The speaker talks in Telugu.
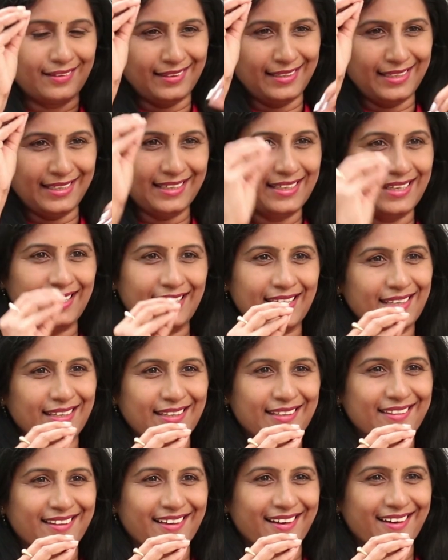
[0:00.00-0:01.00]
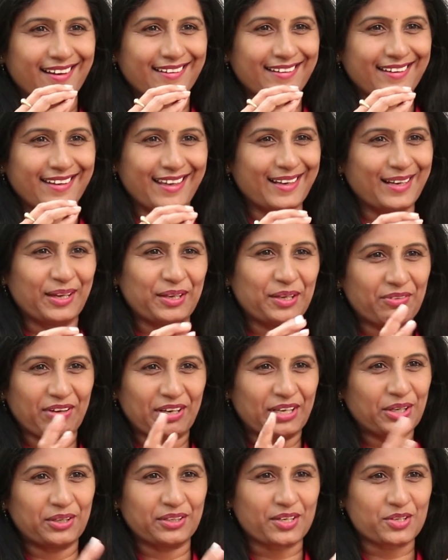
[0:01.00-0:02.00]
నింగి ఈనింద నేల
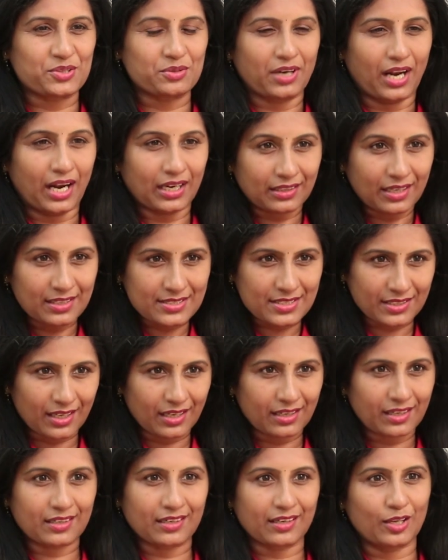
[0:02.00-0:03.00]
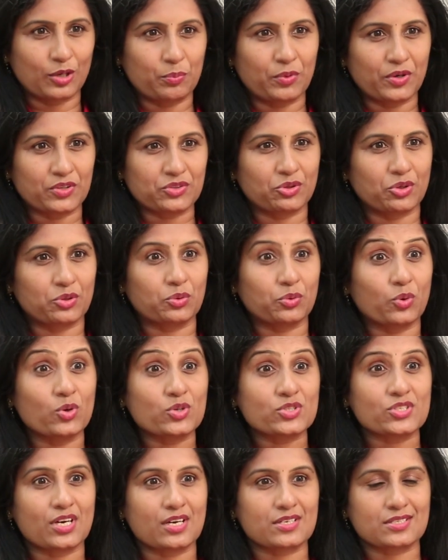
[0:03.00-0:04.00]
ఇవన్నీ అంటారు చూడు అట్లా జనాలు అట్లా కనపడుతున్నారు
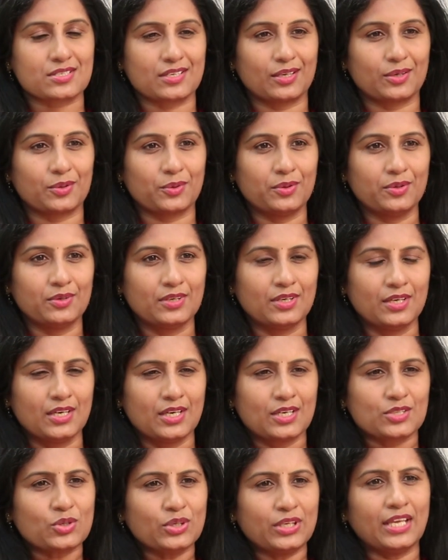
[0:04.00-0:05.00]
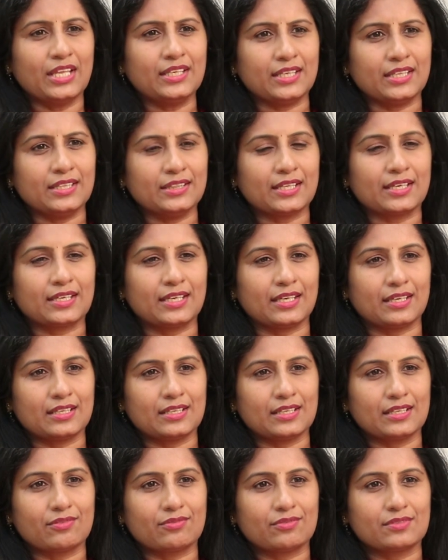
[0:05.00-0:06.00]
డ్రోన్ షాట్స్లలో సో ఏంటి ఇంతకీ
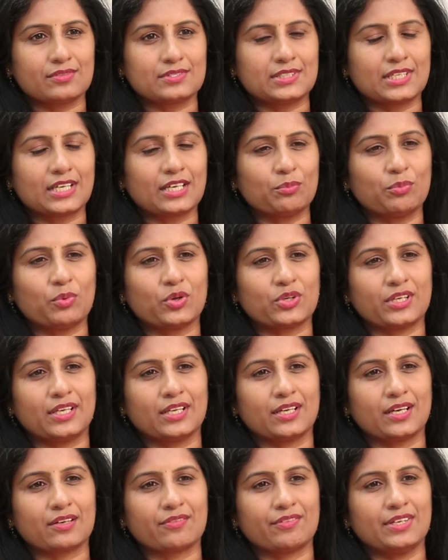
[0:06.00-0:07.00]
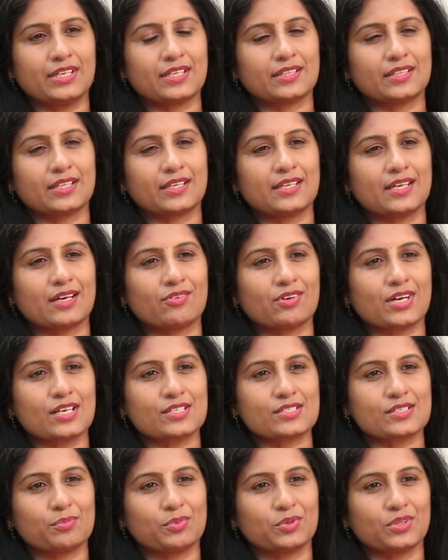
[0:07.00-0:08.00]
జగన్మోహన్ రెడ్డి గారు వెనక్కి తగ్గే
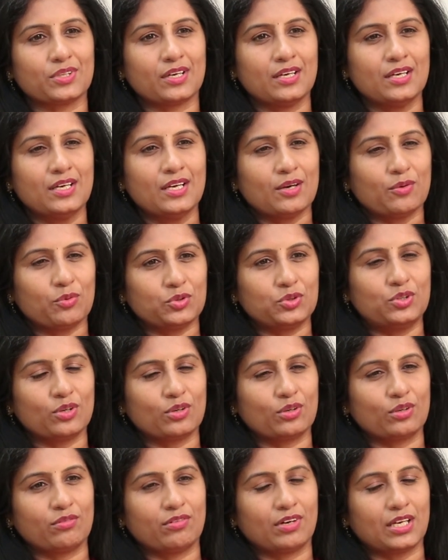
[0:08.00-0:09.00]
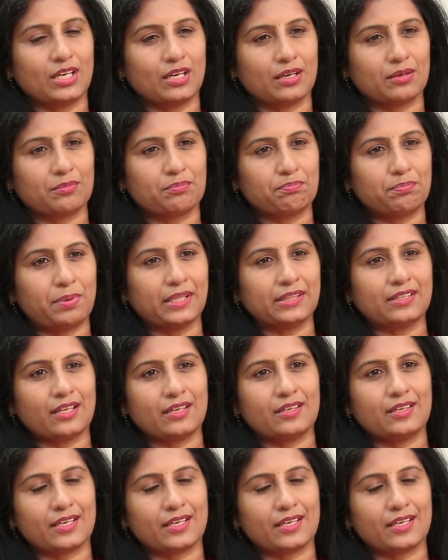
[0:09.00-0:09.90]
అవకాశం ఉందా ఉద్యోగులు వాళ్ళ పంతాన్ని